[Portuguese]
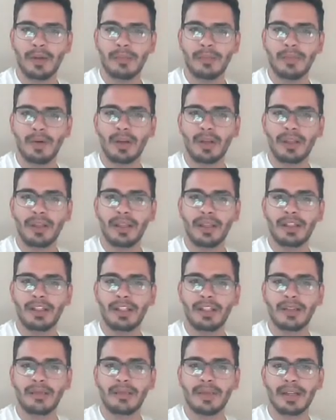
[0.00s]
importante
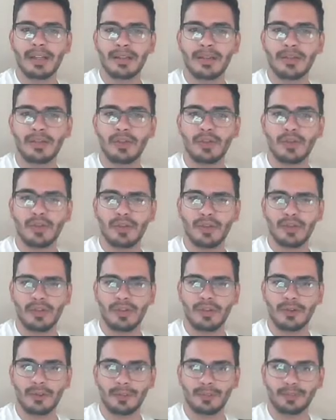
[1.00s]
na liberação de
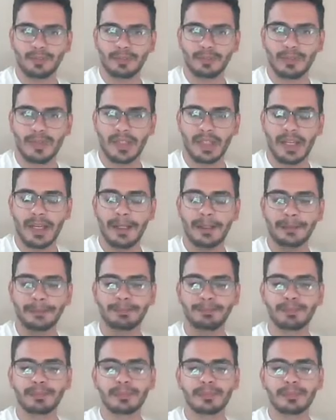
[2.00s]
cortisol, certo?